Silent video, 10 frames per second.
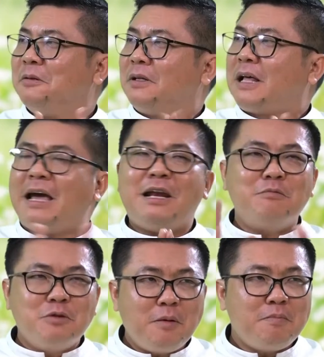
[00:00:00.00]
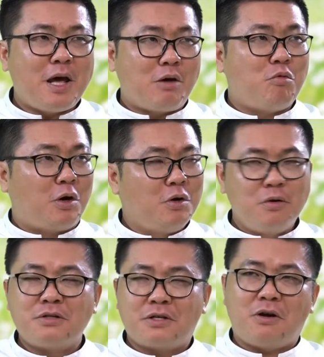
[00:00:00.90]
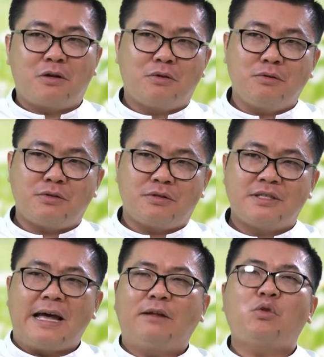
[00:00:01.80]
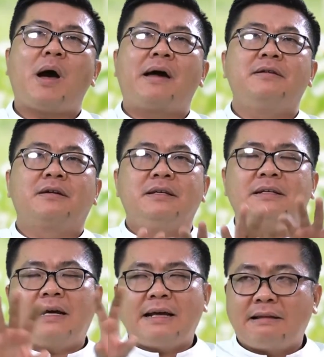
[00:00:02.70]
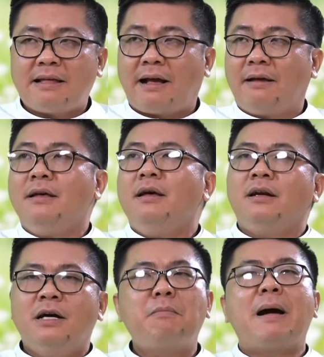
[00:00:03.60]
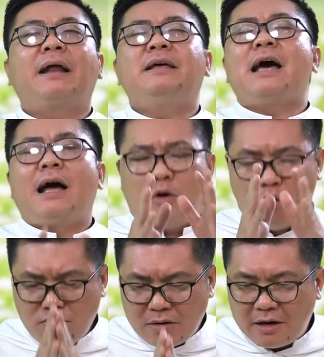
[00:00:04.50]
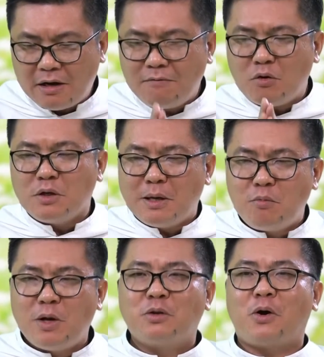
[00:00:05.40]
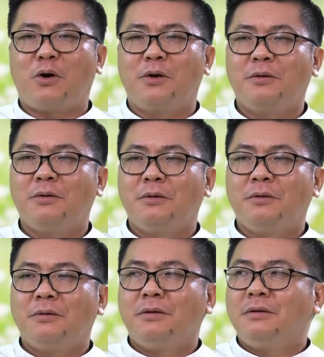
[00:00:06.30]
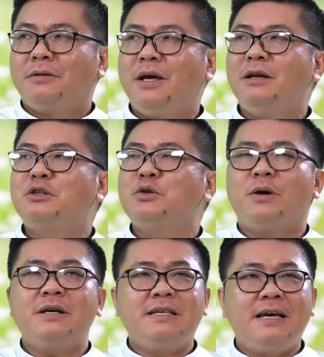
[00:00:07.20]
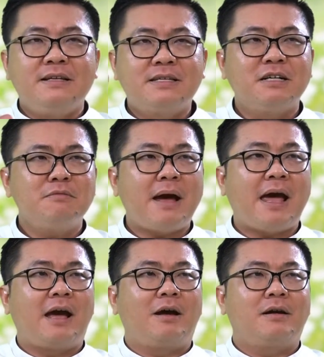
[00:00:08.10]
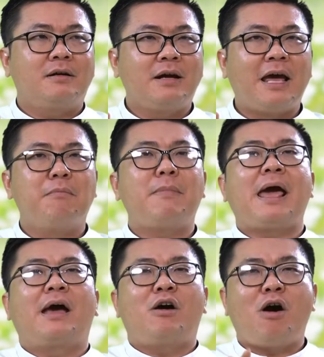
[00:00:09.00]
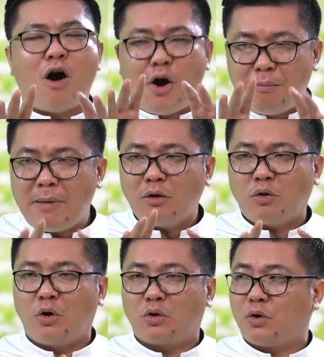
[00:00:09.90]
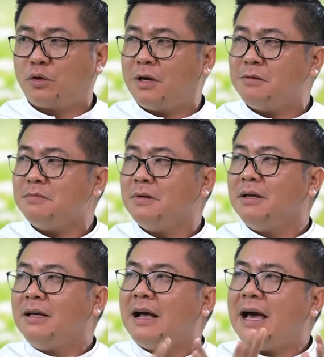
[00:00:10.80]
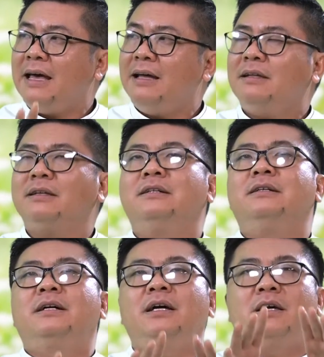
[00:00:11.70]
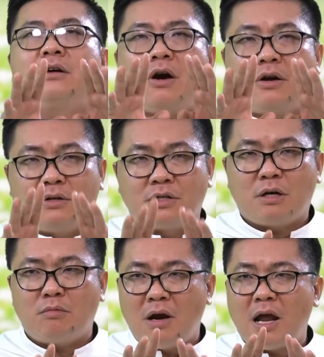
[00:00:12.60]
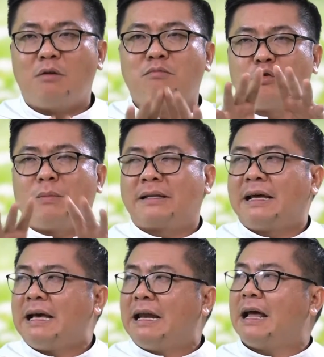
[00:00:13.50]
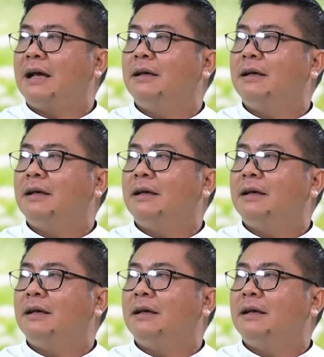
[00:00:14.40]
Cái đóng góp này của Dun Scotus giải tỏa được những cái căng thẳng. Đức Maria đúng là đấng vô nhiễm nguyên tội. Thiên Chúa gìn giữ mẹ để mẹ khỏi mắc tội tổ tông ngay từ khi còn trong lòng của bà Thánh Anna.